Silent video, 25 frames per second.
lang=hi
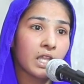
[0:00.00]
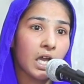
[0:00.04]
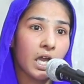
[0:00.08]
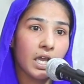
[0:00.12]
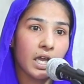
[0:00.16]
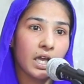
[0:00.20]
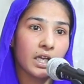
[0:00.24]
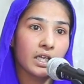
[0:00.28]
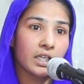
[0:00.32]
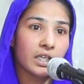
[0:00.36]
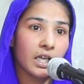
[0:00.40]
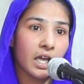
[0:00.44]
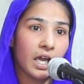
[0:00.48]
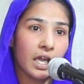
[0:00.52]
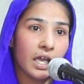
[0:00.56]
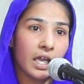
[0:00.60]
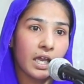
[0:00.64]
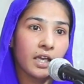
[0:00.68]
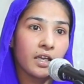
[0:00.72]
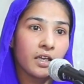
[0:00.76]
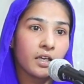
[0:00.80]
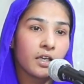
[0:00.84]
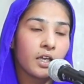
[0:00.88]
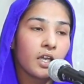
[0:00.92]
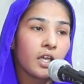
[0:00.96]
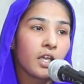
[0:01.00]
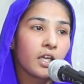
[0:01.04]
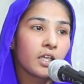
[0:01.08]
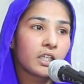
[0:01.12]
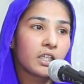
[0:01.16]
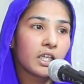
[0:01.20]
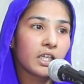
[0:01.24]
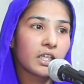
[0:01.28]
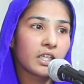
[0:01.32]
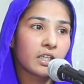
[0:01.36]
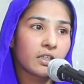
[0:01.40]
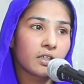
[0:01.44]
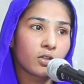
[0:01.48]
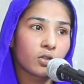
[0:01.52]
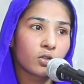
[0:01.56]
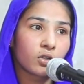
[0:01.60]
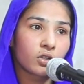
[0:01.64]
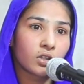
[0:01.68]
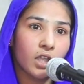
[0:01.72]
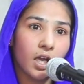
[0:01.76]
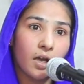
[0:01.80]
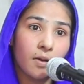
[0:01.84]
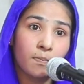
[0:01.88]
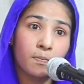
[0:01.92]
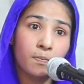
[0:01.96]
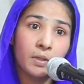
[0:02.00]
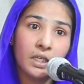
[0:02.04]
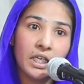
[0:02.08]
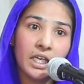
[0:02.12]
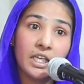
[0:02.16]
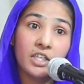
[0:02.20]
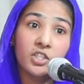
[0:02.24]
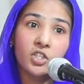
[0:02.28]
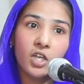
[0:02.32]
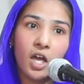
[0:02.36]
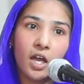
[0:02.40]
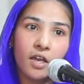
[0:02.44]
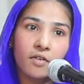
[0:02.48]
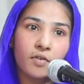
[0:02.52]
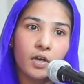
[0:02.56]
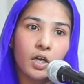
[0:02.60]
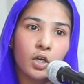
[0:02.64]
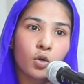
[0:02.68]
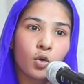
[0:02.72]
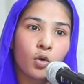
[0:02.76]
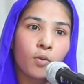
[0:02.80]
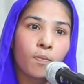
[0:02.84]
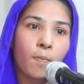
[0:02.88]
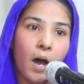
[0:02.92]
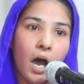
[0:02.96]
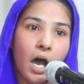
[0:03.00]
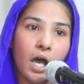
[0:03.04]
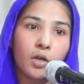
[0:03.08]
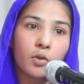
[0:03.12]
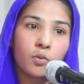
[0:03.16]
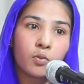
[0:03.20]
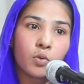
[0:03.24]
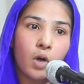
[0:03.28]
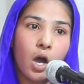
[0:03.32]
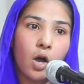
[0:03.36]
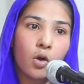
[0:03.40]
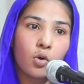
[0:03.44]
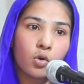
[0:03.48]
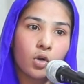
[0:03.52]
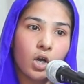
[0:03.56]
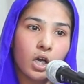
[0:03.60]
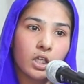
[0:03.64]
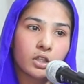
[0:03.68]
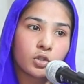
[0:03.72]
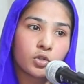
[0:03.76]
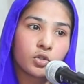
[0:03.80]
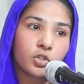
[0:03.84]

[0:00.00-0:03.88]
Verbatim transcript: गया है कि तब भी एक जानवर कुर्बान हुआ होगा तो